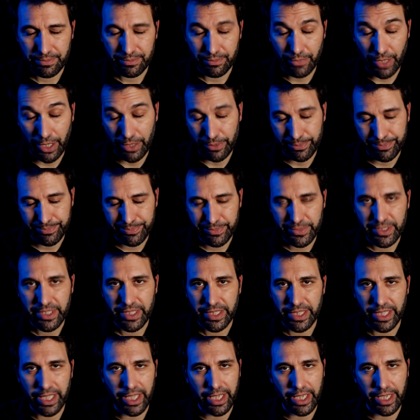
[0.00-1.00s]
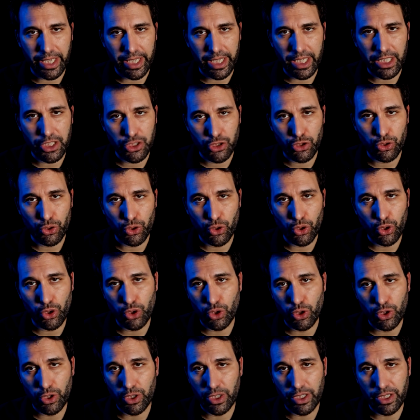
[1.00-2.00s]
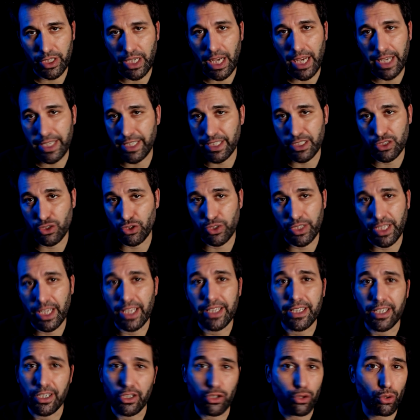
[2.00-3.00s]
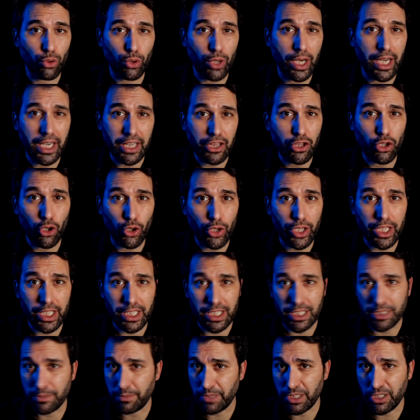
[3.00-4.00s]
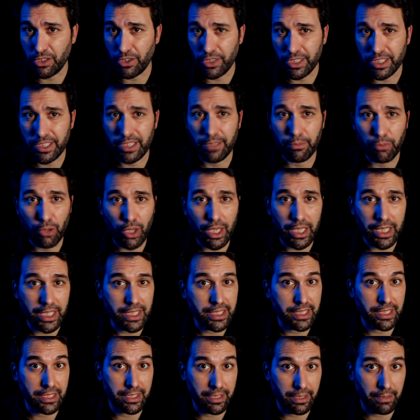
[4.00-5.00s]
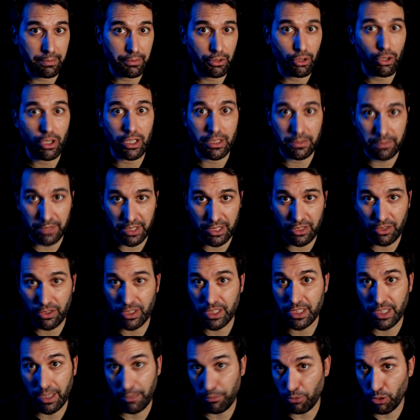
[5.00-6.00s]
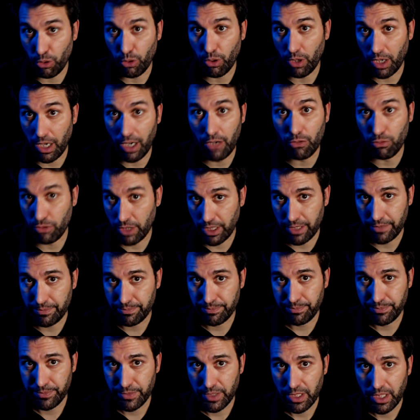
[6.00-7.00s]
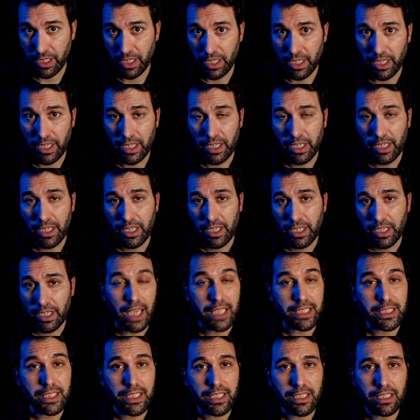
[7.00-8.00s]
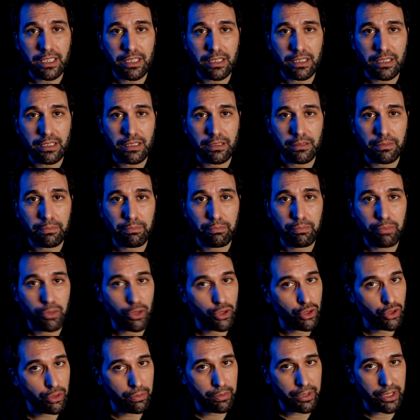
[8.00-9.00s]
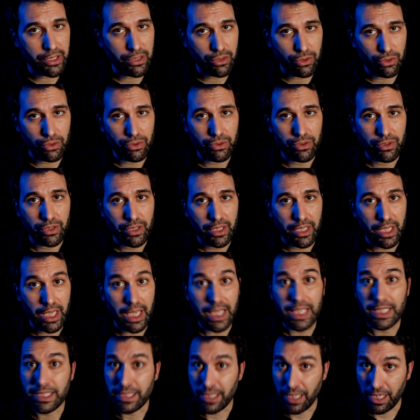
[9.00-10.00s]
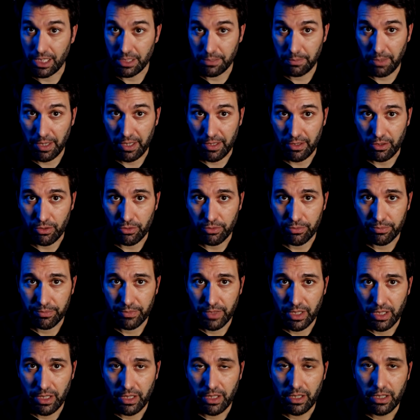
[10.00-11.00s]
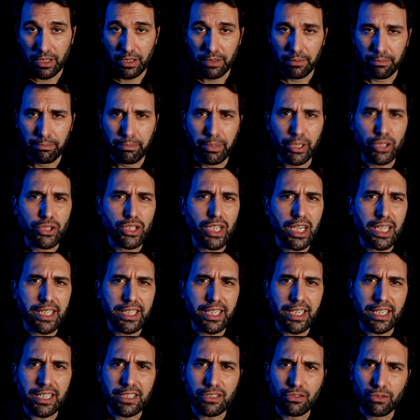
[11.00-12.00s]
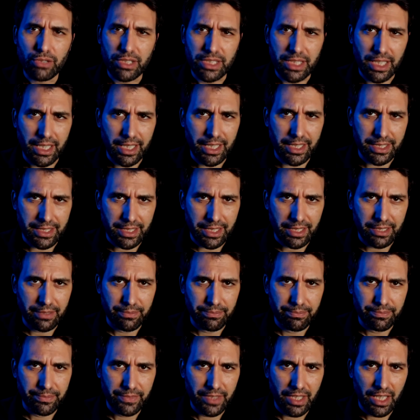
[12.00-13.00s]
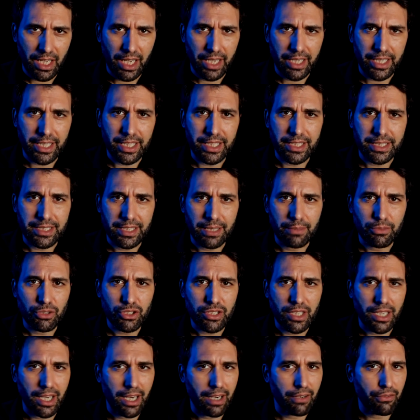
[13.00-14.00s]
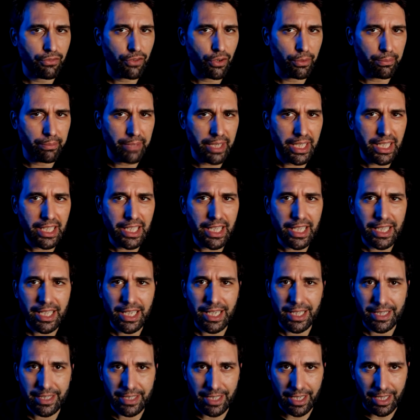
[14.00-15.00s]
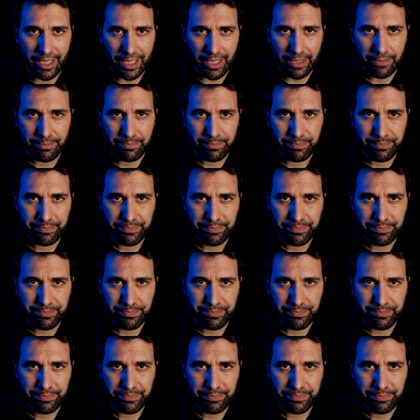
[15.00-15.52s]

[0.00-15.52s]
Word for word: Bueno, de hecho, eh, ahí es donde han tenido lugar todas las misiones tripuladas, excepto las misiones Apolo a la Luna. Así que, por supuesto, es el espacio. Pero si la Tierra es nuestra casa, aquí estamos en la alfombrilla de la entrada.